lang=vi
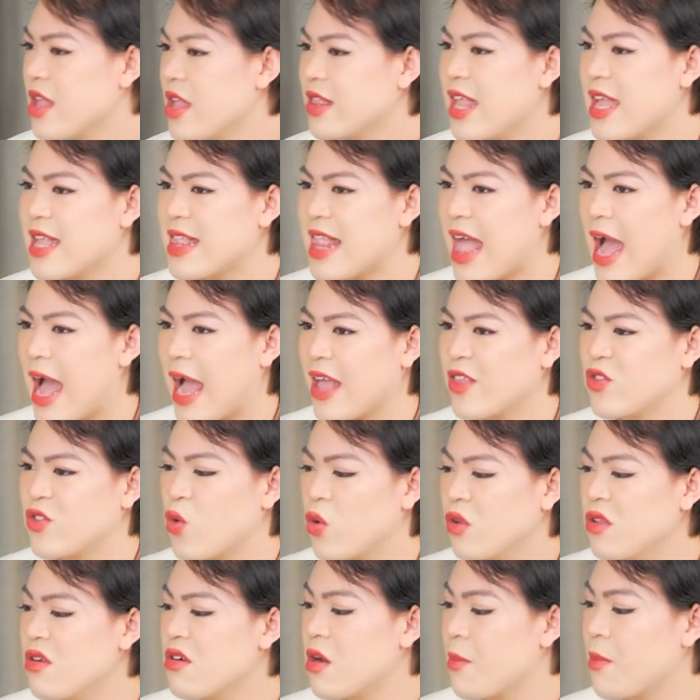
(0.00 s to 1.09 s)
nên là cái
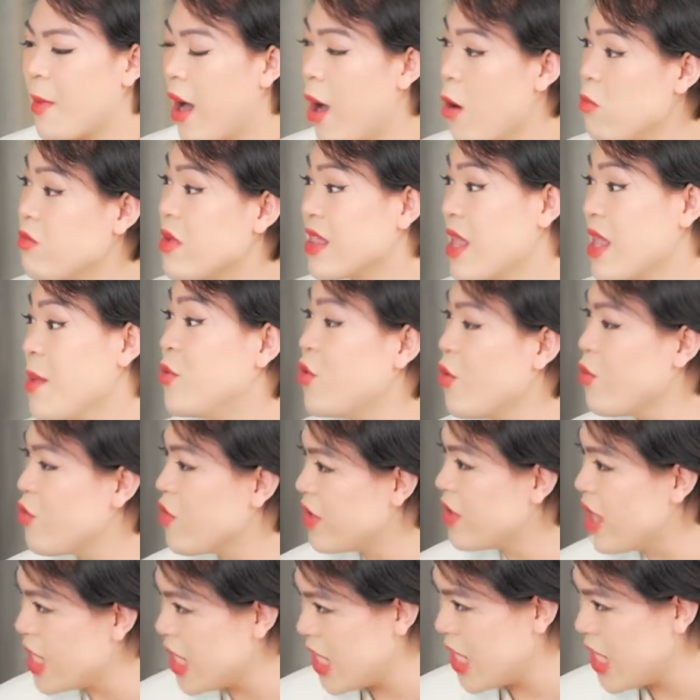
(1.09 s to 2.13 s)
số lượng mà không được tiếp xúc nó rất